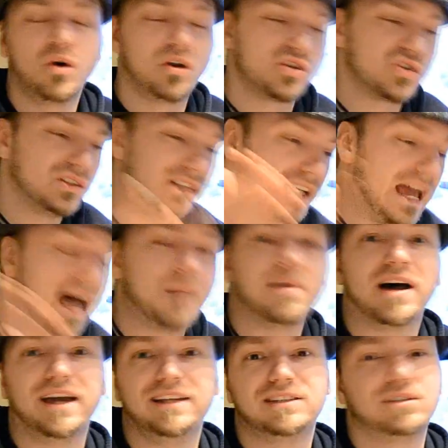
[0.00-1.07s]
oder schon seit
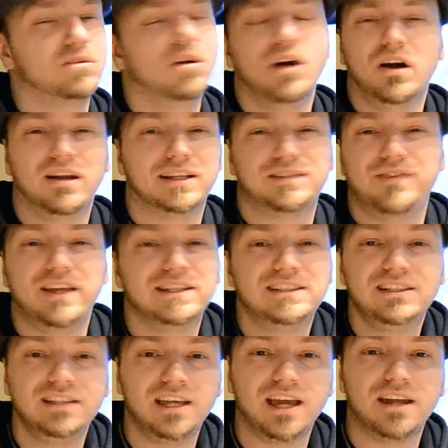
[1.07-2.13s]
Arma 1 so, das werden
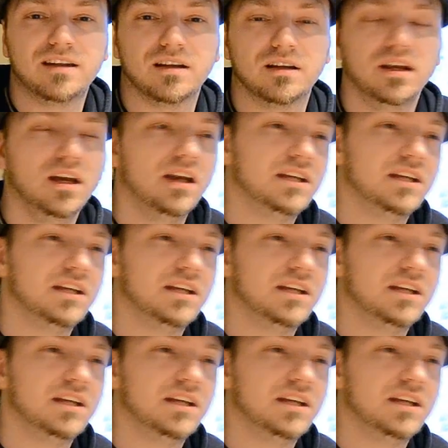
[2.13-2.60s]
sie nie ändern.